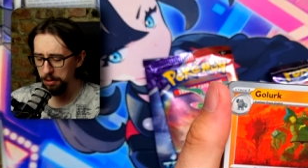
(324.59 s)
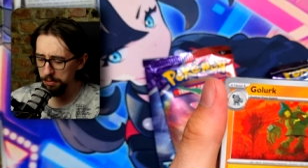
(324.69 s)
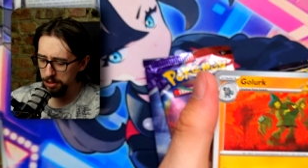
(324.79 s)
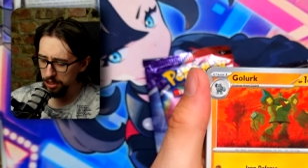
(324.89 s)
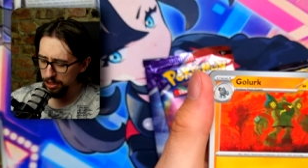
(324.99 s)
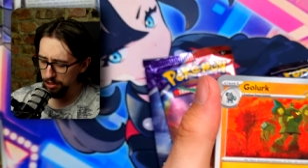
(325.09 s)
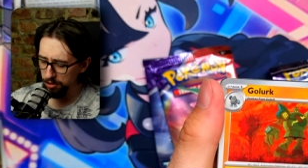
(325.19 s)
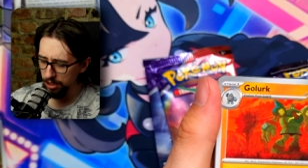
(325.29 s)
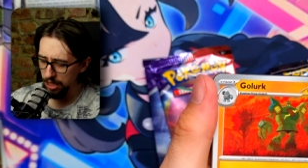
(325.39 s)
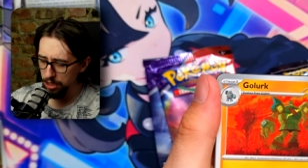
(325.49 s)
Mianowicie jest
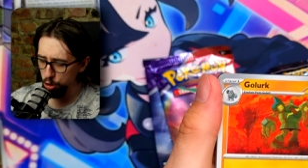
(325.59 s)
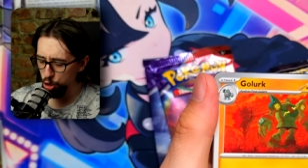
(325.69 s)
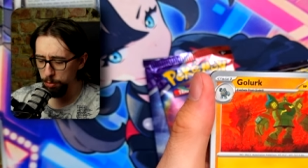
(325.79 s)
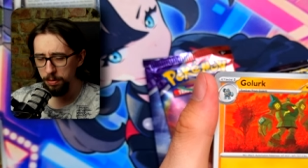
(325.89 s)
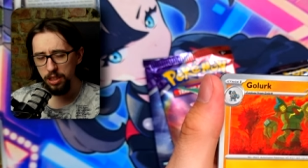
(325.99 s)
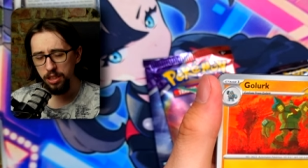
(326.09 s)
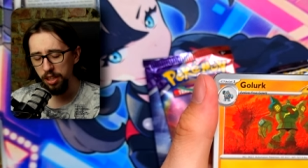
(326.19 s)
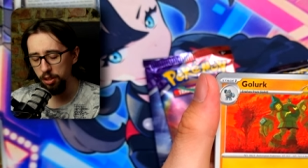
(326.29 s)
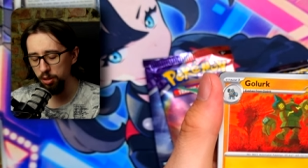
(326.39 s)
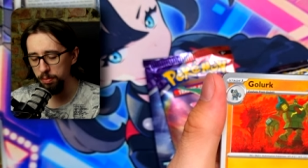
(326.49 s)
ona czym
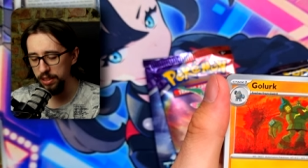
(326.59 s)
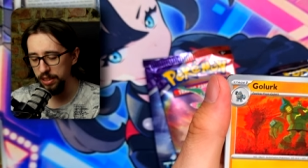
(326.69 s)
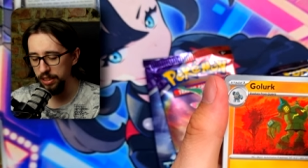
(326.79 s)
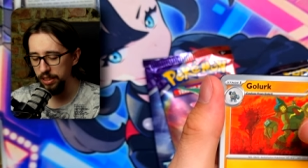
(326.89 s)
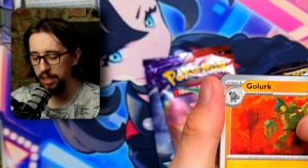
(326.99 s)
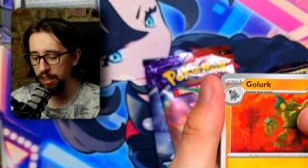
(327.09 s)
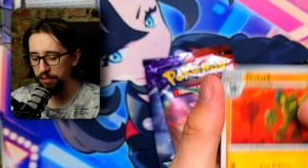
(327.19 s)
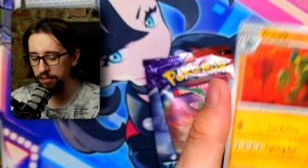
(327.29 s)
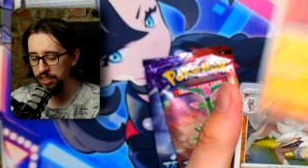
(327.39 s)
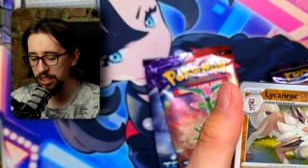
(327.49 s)
liderką z La
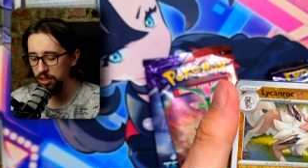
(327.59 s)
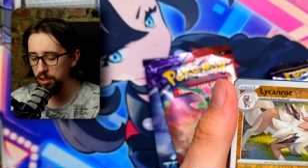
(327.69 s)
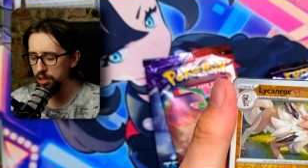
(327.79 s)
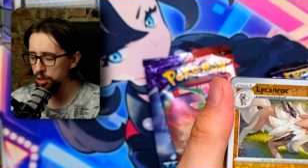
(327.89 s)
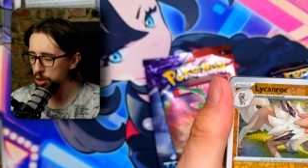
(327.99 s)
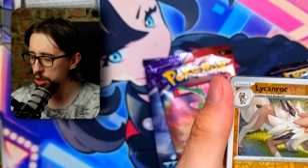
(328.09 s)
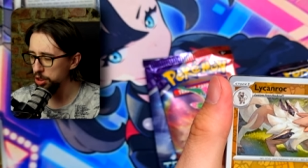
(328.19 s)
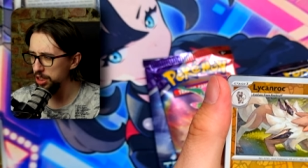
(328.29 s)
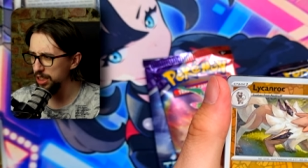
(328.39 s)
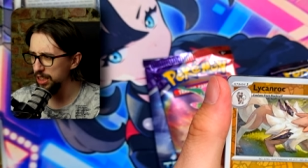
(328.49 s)
Vinci?